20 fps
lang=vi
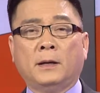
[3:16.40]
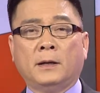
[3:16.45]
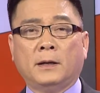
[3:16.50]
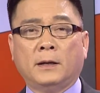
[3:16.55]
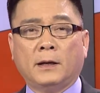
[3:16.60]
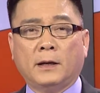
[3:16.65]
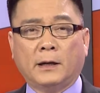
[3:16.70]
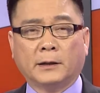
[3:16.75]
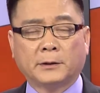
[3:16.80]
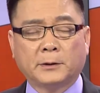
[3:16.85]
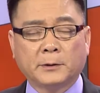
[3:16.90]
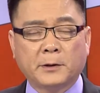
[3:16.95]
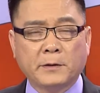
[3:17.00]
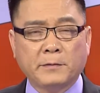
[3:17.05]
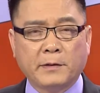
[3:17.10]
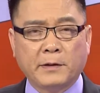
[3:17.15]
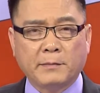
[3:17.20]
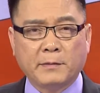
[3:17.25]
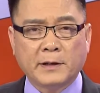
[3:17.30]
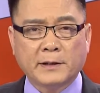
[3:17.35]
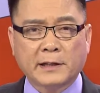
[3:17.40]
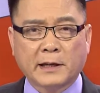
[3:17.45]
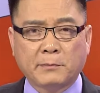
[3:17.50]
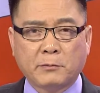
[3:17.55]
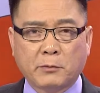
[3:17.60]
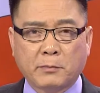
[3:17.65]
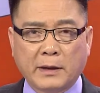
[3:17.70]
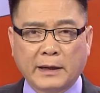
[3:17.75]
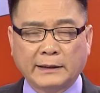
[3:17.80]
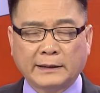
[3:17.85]
À, thưa quý vị, bước sang
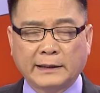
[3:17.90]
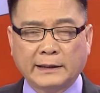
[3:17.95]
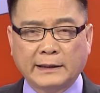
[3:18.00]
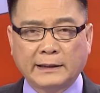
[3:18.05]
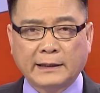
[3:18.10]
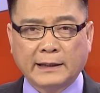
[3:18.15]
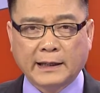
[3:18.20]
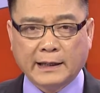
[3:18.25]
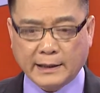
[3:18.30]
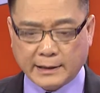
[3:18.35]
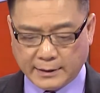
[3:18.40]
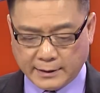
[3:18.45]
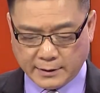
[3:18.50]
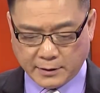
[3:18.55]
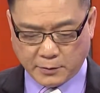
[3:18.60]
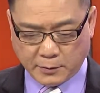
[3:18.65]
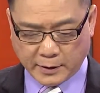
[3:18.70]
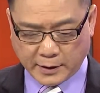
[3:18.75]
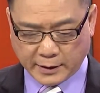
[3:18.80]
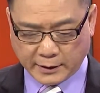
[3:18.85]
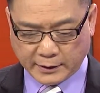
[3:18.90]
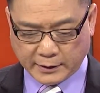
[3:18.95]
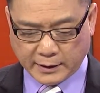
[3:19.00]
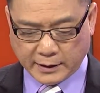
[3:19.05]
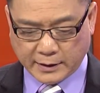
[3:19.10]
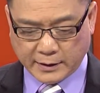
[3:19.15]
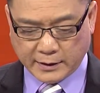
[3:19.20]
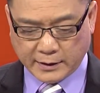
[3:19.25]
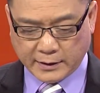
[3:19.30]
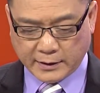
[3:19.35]
một bản tin khác liên quan
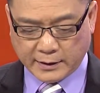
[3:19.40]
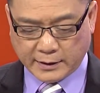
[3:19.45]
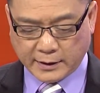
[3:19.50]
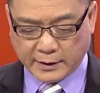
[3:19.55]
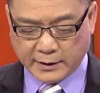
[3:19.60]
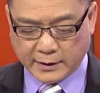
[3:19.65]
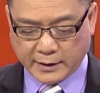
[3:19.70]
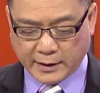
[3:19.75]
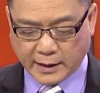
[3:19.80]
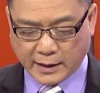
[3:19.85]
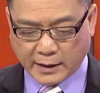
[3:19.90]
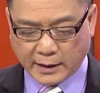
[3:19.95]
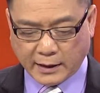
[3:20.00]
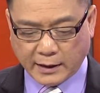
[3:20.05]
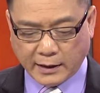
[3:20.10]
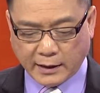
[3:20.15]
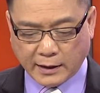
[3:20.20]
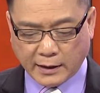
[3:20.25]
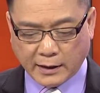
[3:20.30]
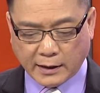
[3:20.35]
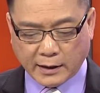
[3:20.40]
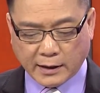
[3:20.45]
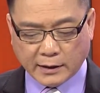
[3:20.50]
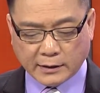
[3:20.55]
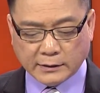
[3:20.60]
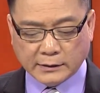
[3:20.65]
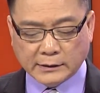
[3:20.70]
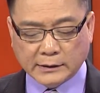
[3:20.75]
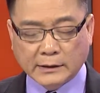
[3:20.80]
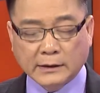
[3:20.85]
đến cái giải uh,